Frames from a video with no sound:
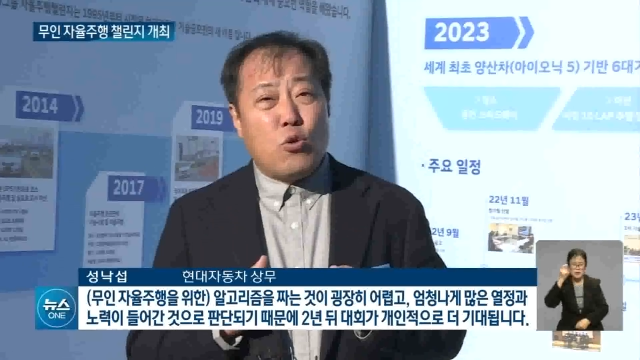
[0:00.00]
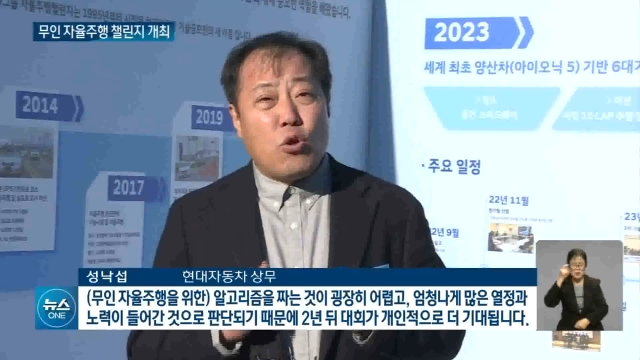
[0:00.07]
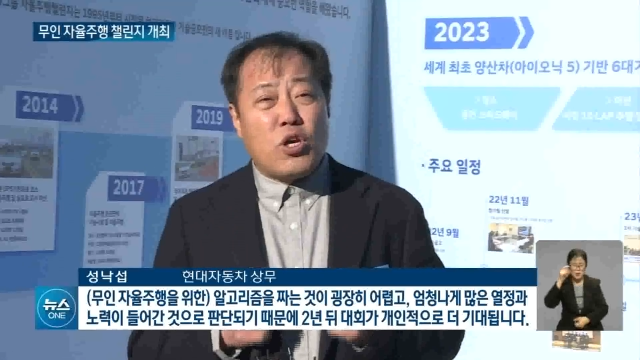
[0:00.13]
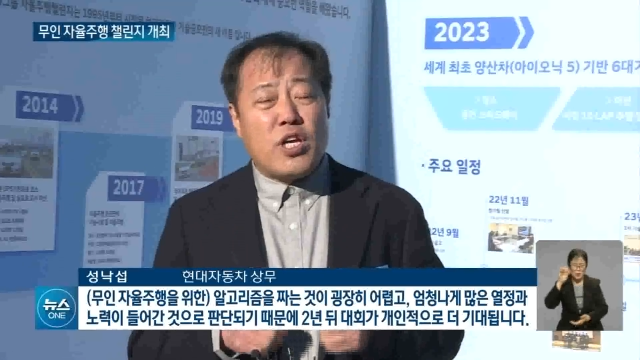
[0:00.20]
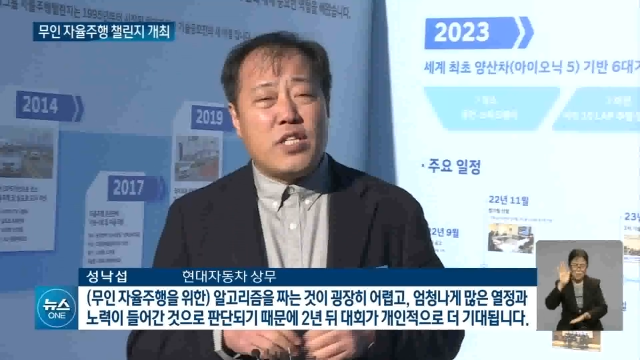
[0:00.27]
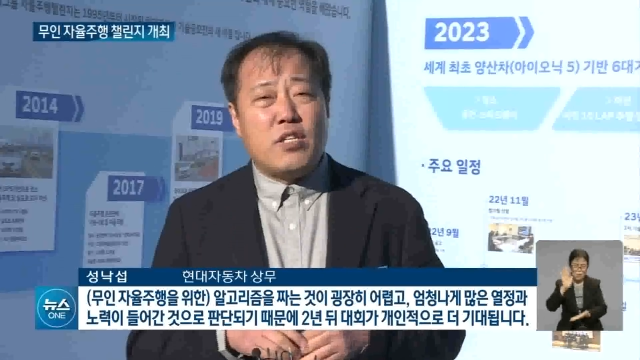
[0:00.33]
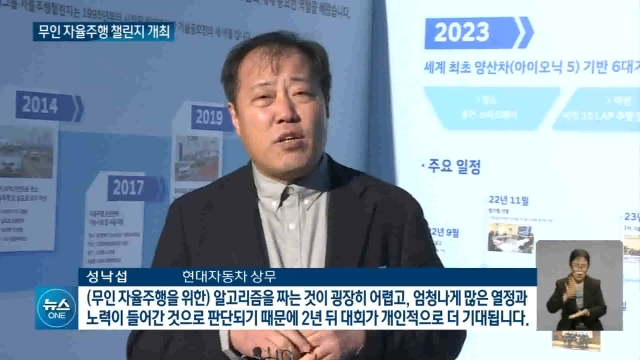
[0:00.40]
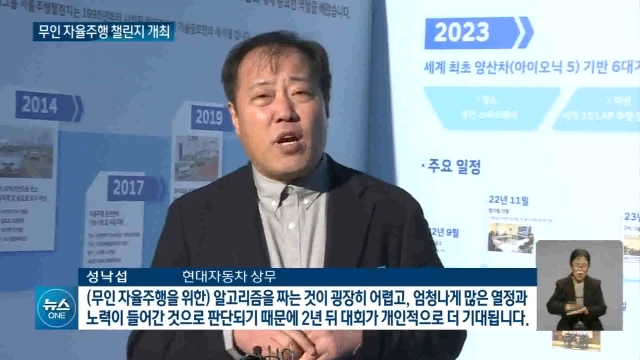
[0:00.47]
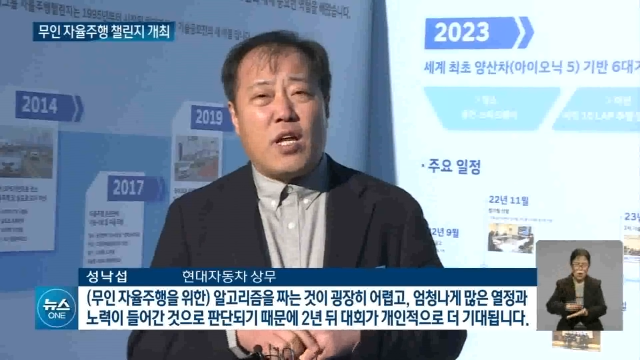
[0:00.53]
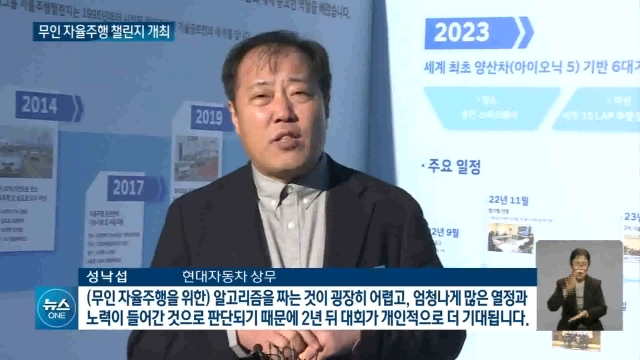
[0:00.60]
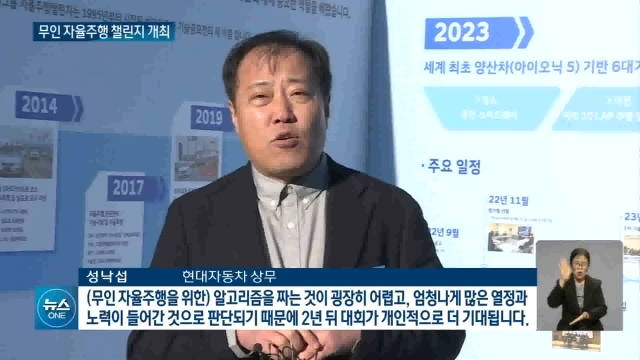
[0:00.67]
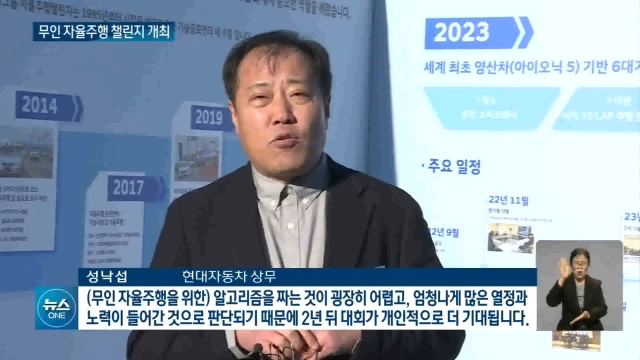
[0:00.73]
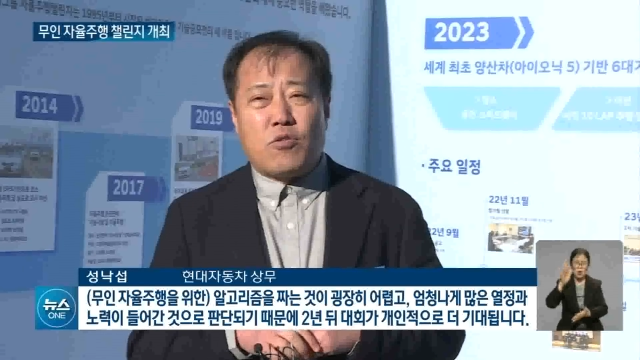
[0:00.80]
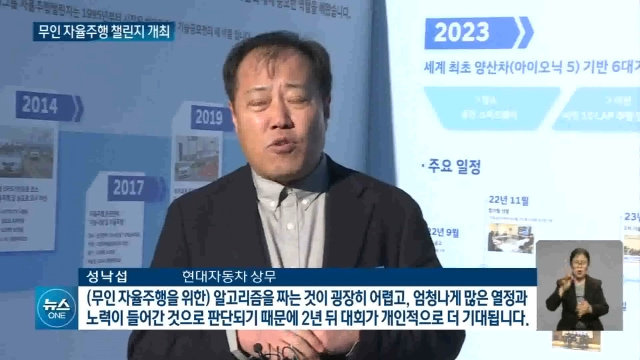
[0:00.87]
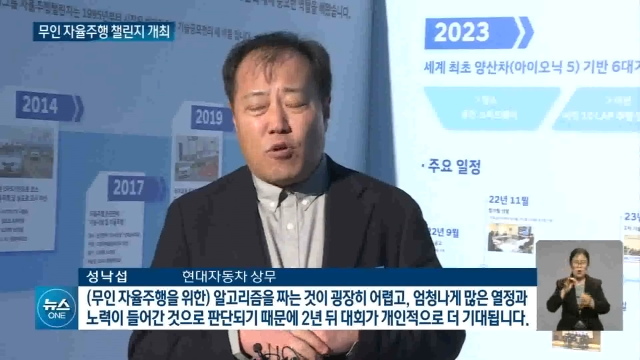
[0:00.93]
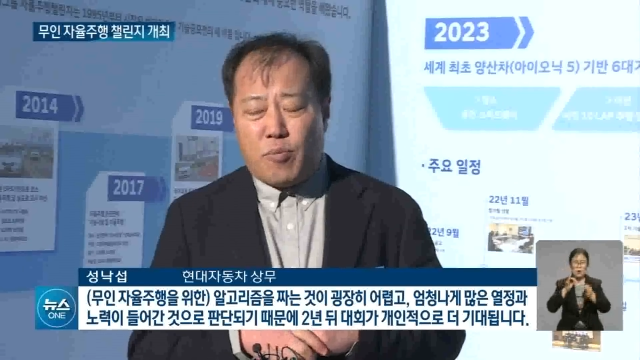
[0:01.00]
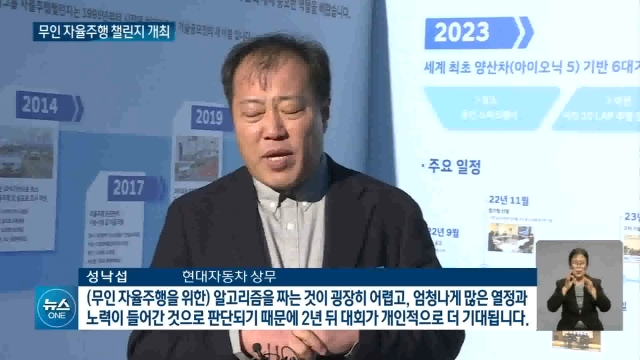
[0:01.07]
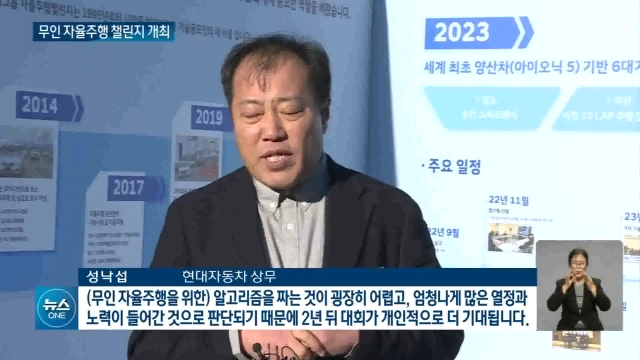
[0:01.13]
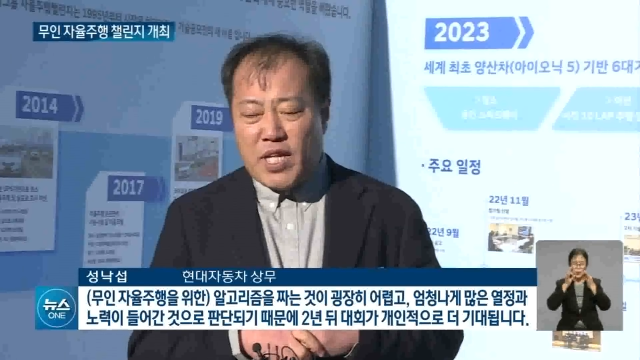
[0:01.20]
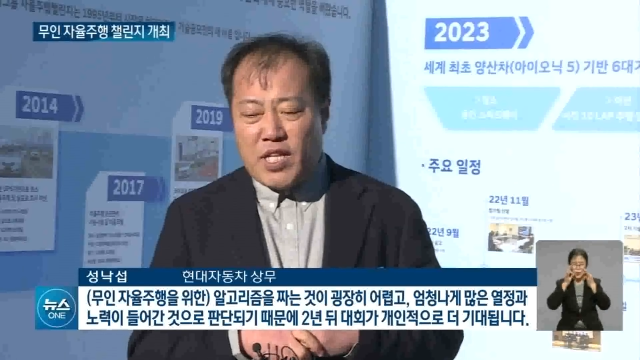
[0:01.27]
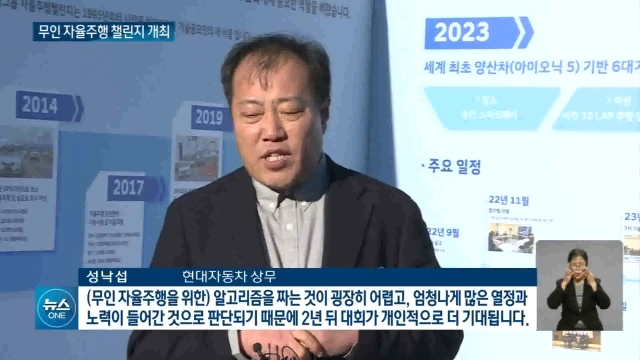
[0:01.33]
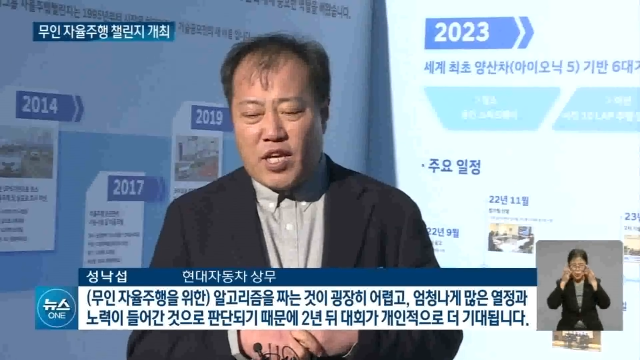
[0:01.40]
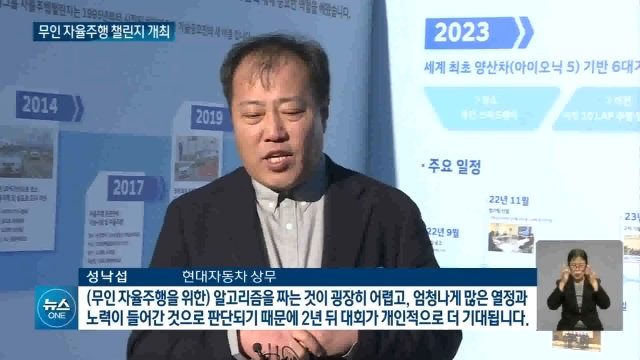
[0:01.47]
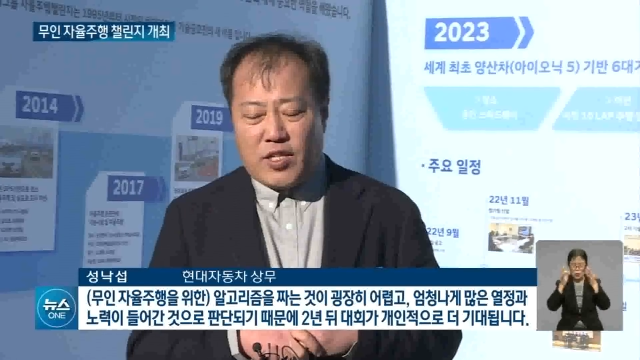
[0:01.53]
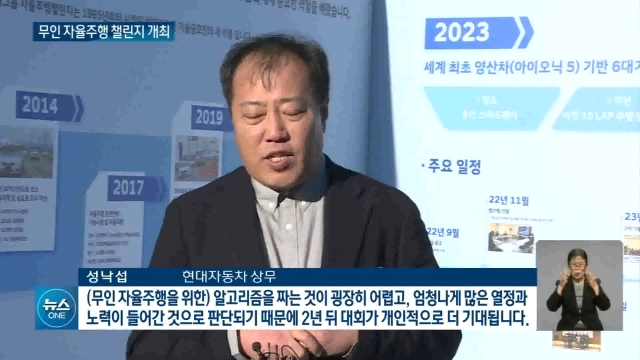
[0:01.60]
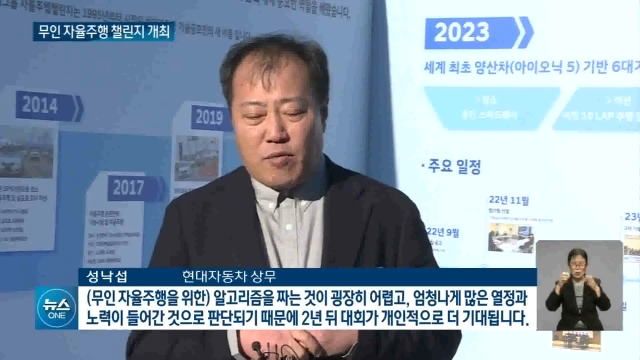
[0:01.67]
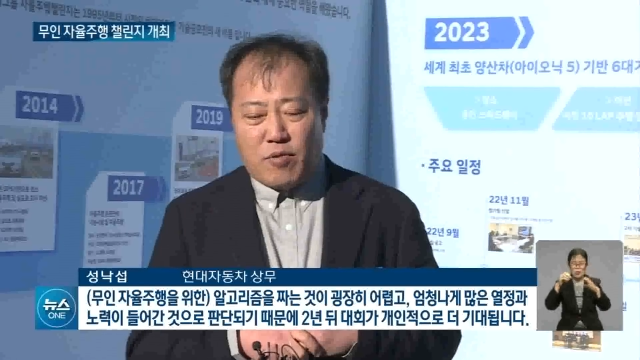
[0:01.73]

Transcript: 노력이 들어간 것으로 판단이 되기